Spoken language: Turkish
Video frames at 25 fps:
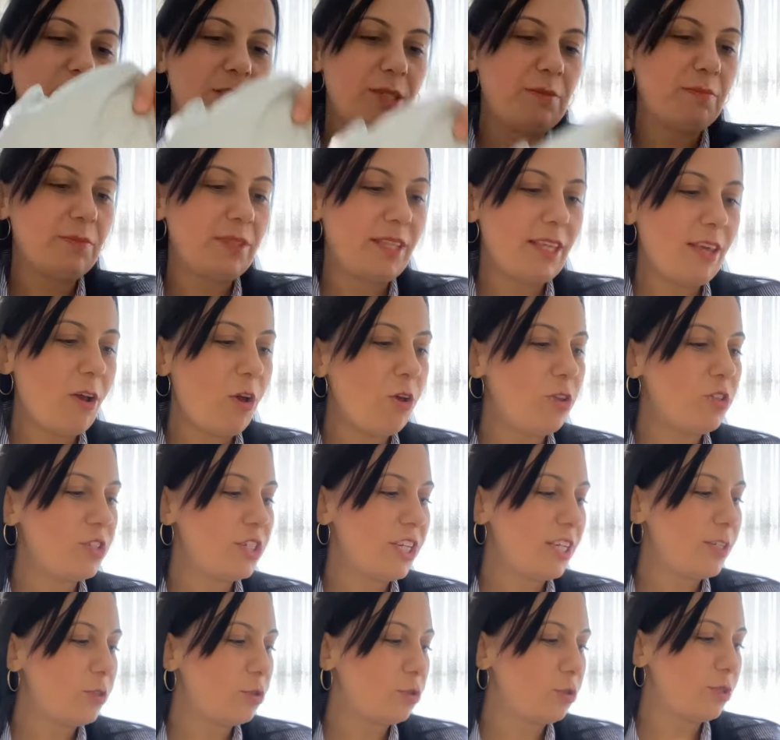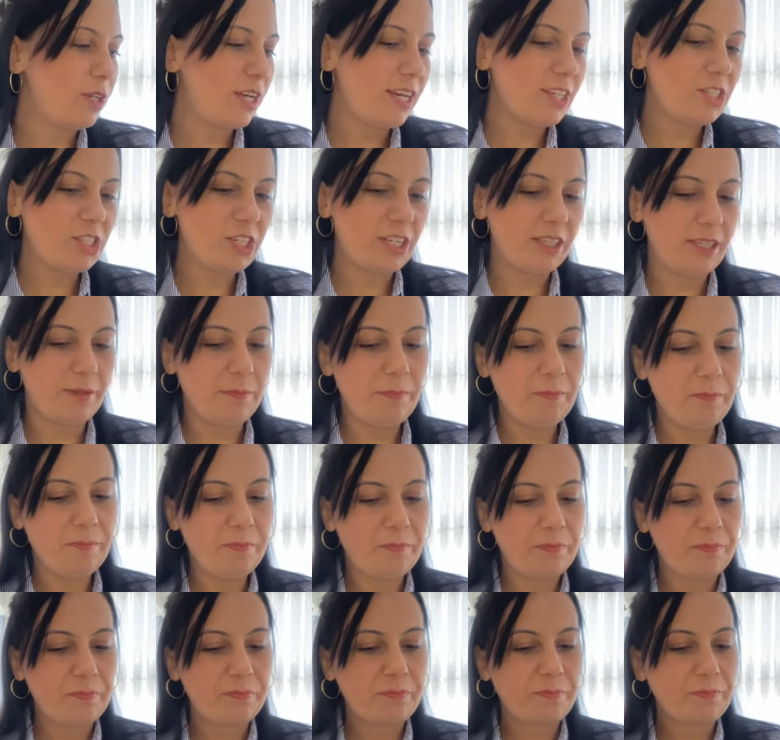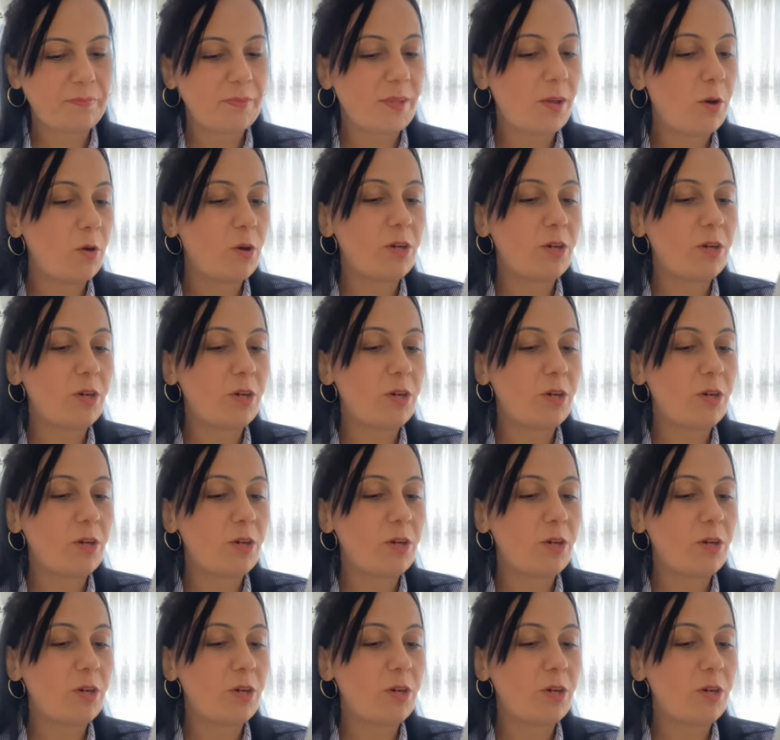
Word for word: Şimdi önce şunu açalım. O